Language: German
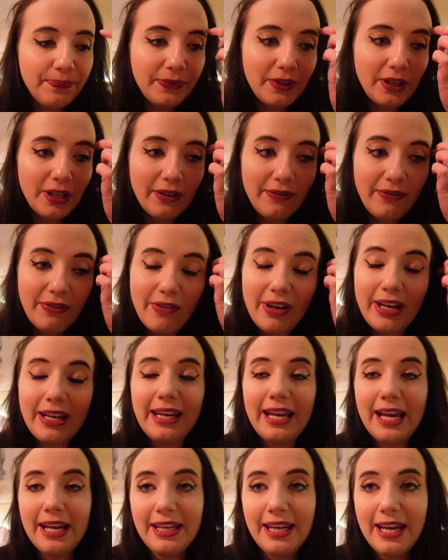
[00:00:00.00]
Äh, wir wären
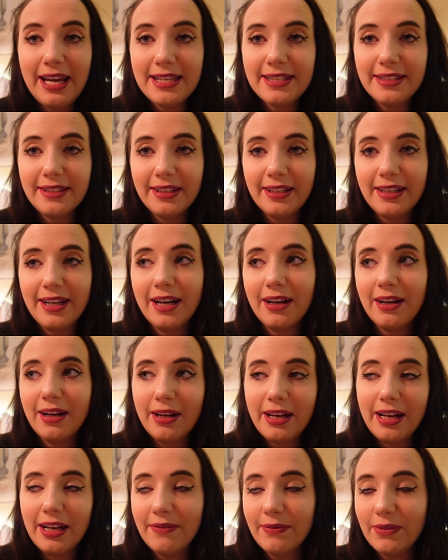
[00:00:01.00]
gern hier essen gegangen,
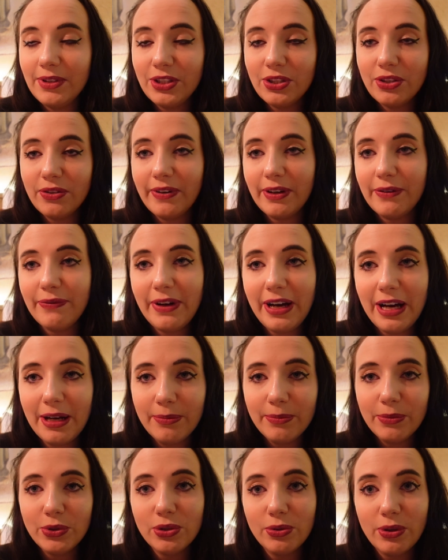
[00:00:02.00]
dann hätten wir nicht so weit
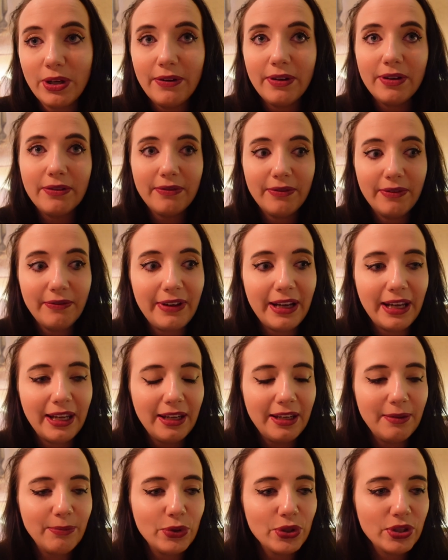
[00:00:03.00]
fahren müssen oder
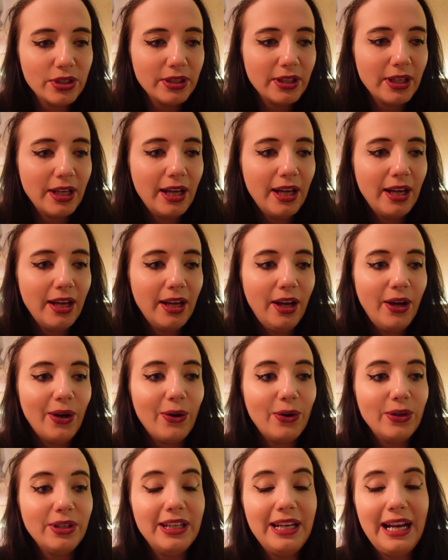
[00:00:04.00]
weggehen müssen.
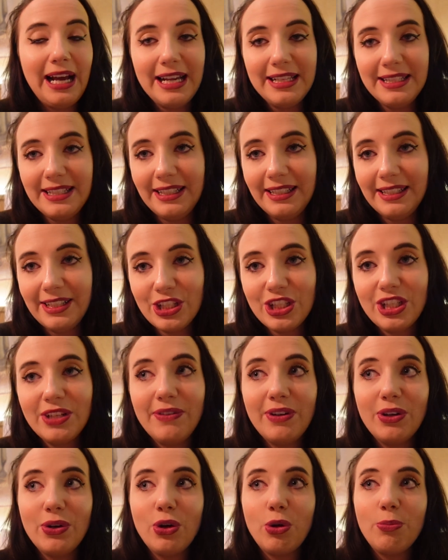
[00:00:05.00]
Und den einzigen Tisch, den
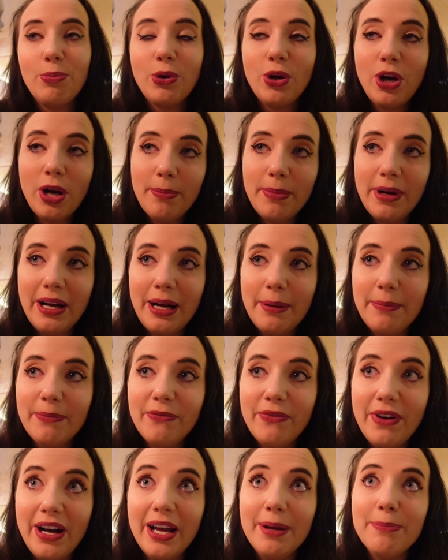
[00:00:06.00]
wir noch bekommen
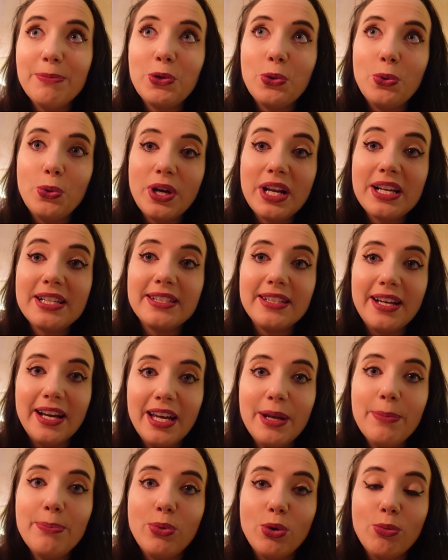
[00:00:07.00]
haben, war im Kronasar
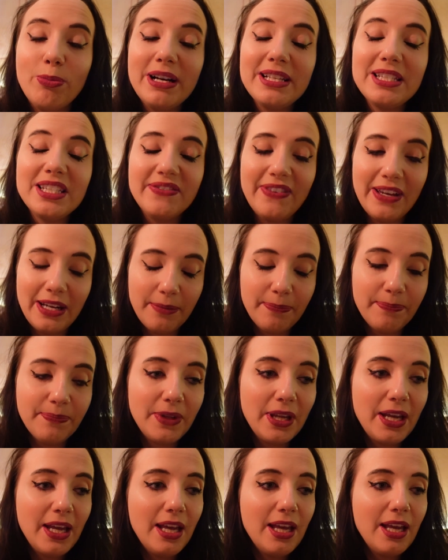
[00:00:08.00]
im Boba Sven.
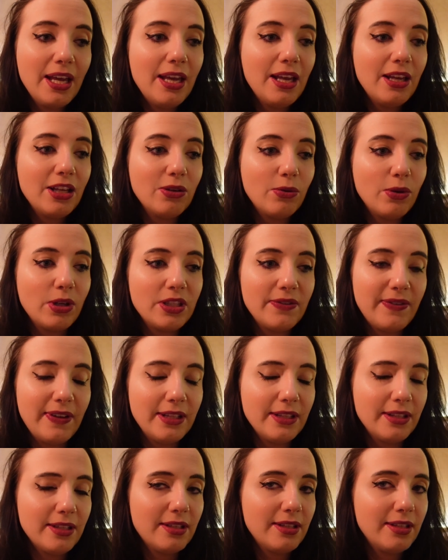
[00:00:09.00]
Oder
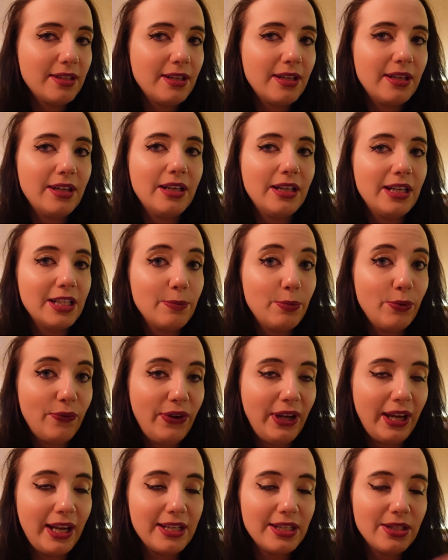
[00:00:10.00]
Svens. Äh, das
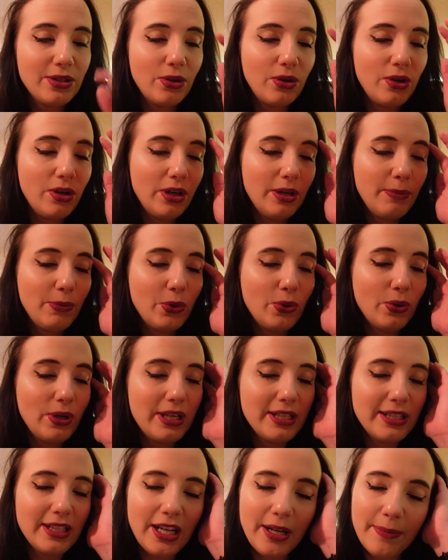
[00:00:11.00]
Buffet-Restaurant im
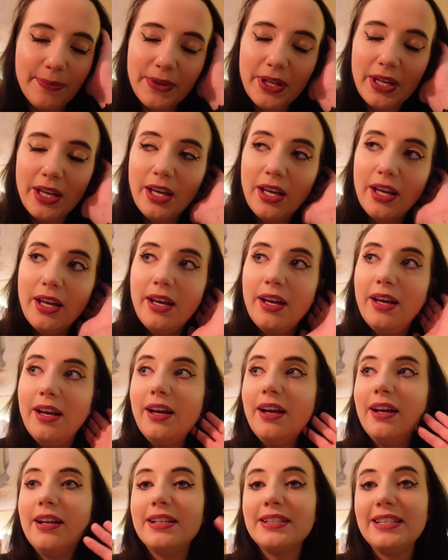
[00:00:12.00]
Kronasar.
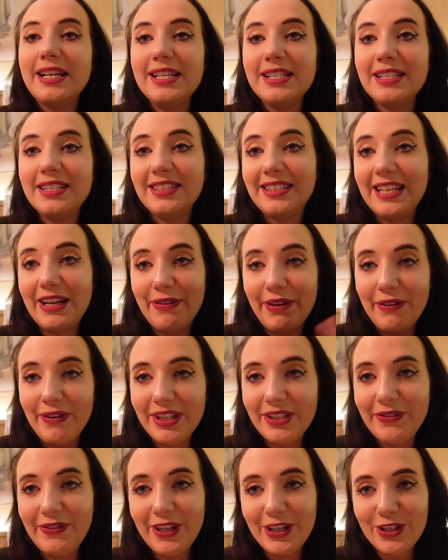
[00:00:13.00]
Das heißt, da fahren wir
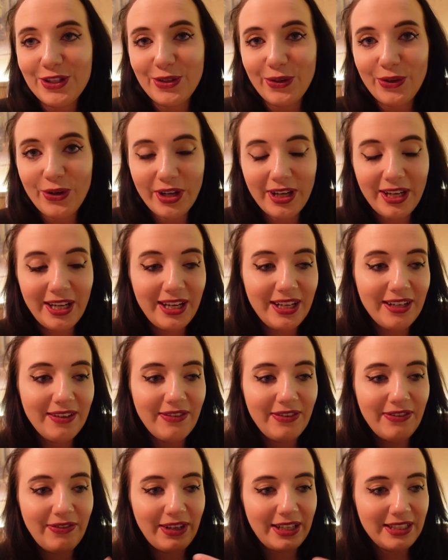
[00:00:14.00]
jetzt wieder zurück hin.
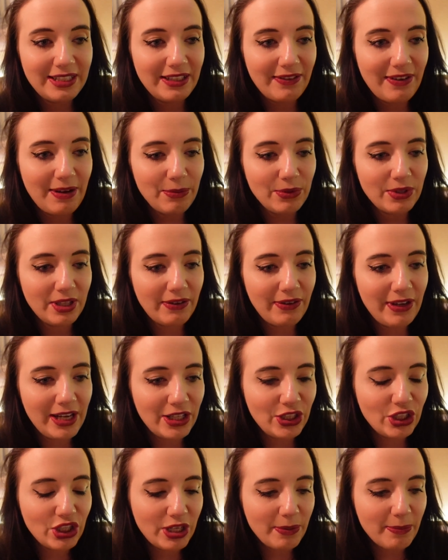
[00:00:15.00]
Wie gesagt, wir haben uns
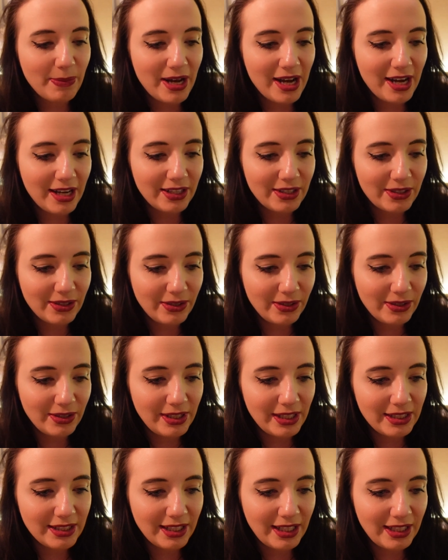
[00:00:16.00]
fertig gemacht und
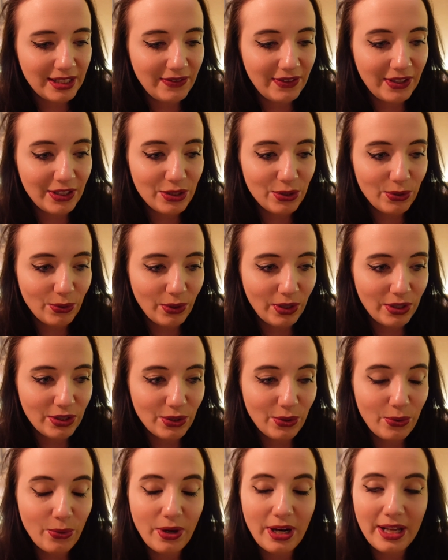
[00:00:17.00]
jetzt geht es wieder zurück
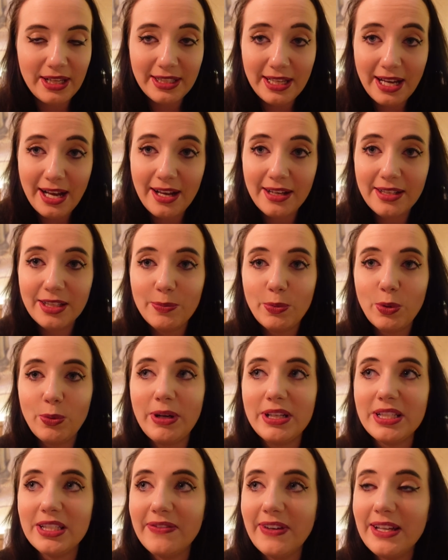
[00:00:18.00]
ins Kronasar, ins
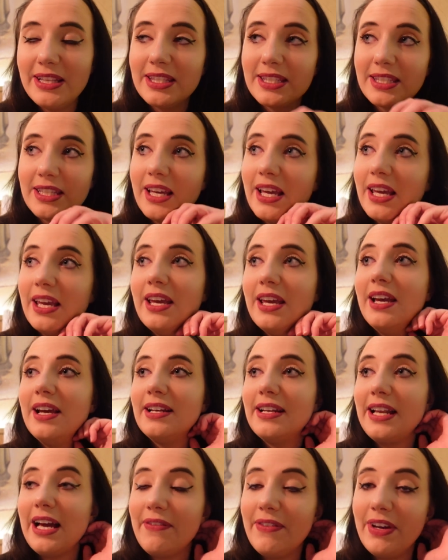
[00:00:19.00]
Boba Svens.
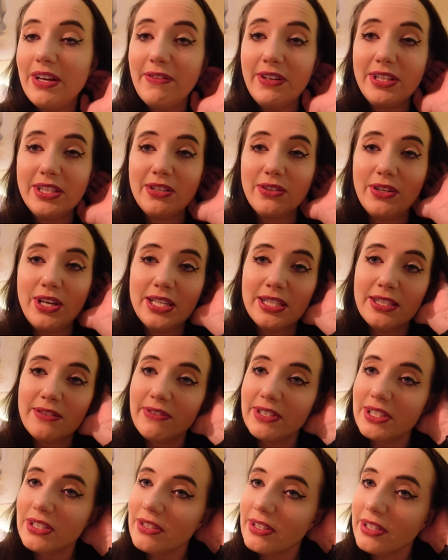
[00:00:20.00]
Da werden wir zu essen,
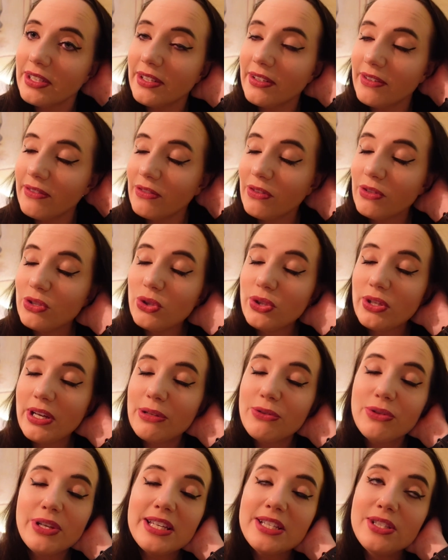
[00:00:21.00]
was äh, zu,
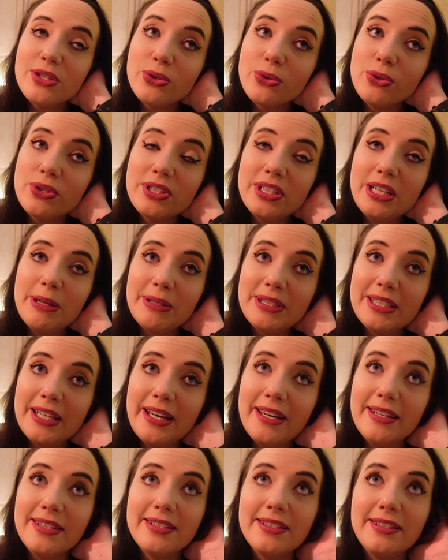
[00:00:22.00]
zu, essen zu uns nehmen. Das
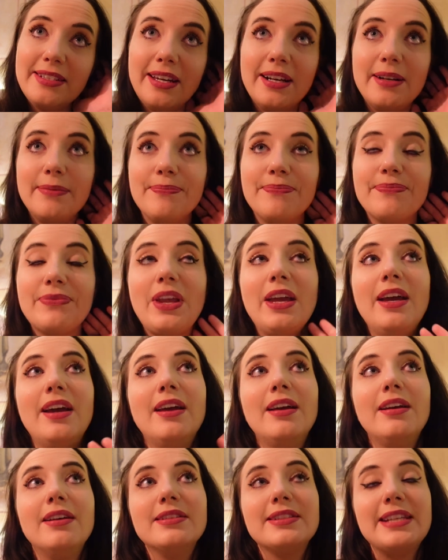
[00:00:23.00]
heißt, ja,
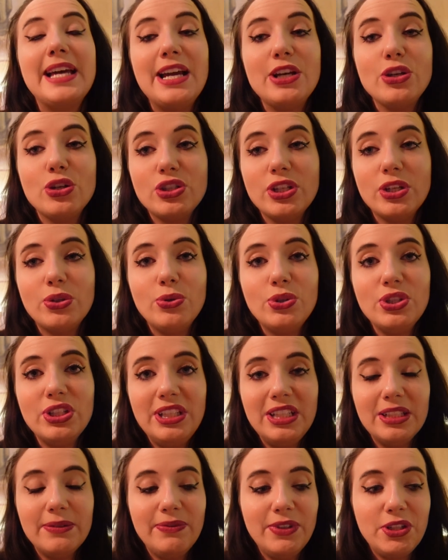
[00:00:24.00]
zeige ich euch natürlich in
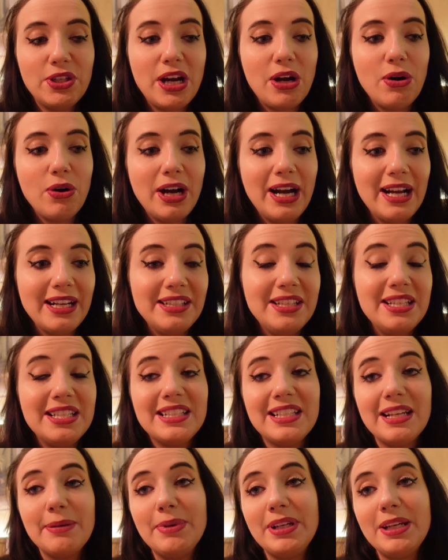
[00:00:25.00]
diesem Video auch, hat
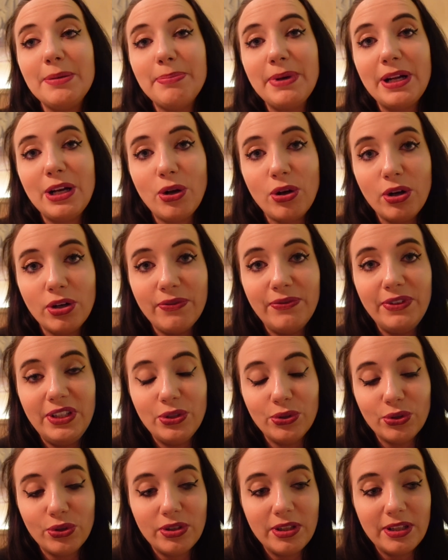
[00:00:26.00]
nichts mit dem
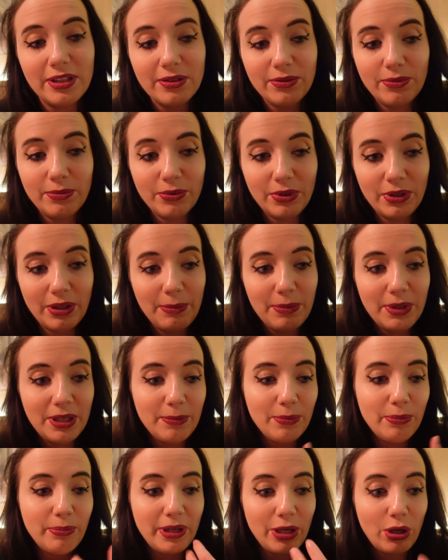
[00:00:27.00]
Belrock-Video, also oder mit
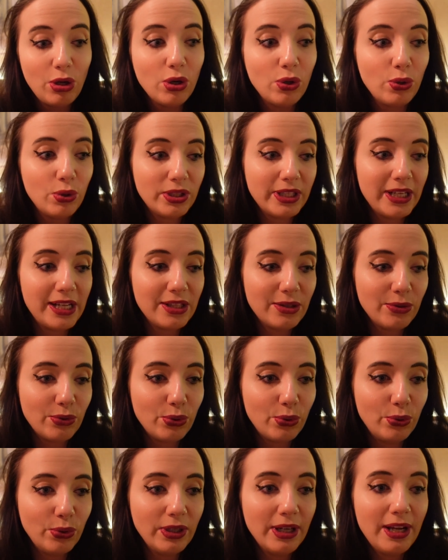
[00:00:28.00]
dem Belrock-Hotel zu
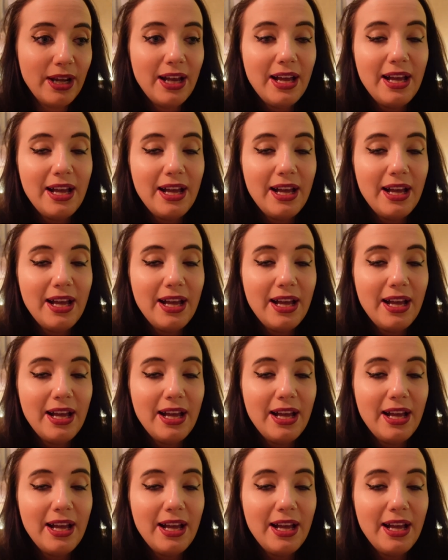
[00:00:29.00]
tun.